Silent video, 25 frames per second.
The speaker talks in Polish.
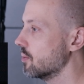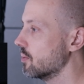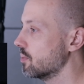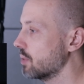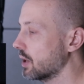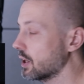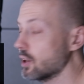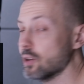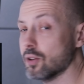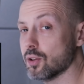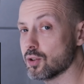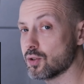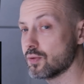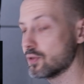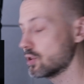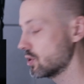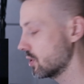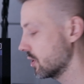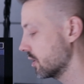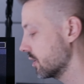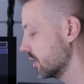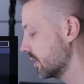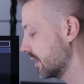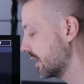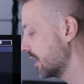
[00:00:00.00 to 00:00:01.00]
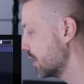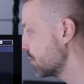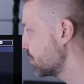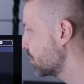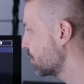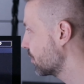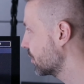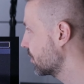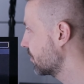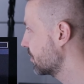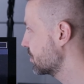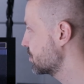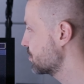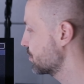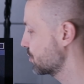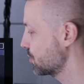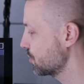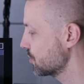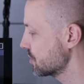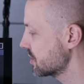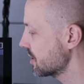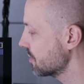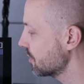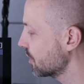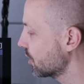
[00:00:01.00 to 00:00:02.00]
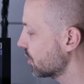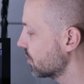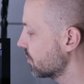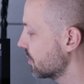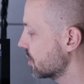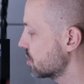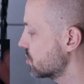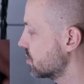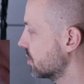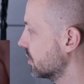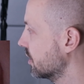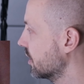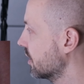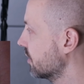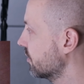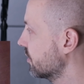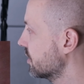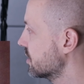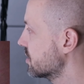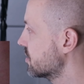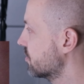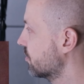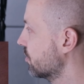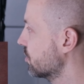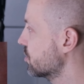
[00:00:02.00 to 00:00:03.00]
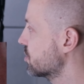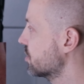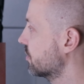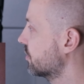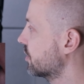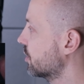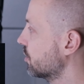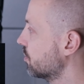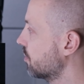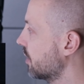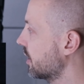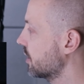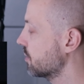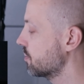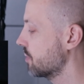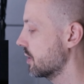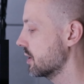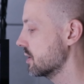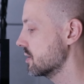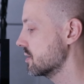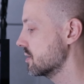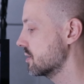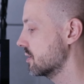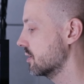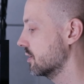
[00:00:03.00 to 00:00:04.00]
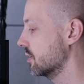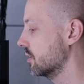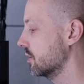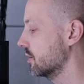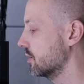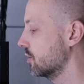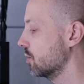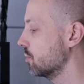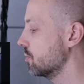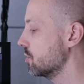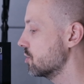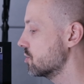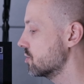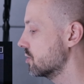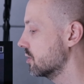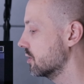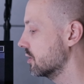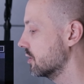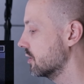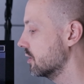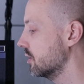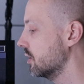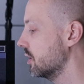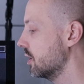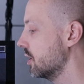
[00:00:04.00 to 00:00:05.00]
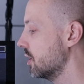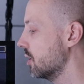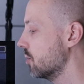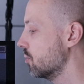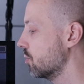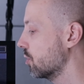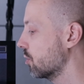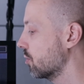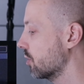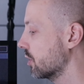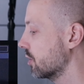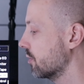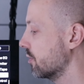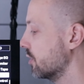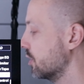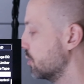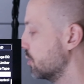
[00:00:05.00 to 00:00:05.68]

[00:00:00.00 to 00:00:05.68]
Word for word: Plugin oczywiście najlepiej ładować z poziomu samego maszyna, więc włączę w tryb bypass e, domyślny pokładowy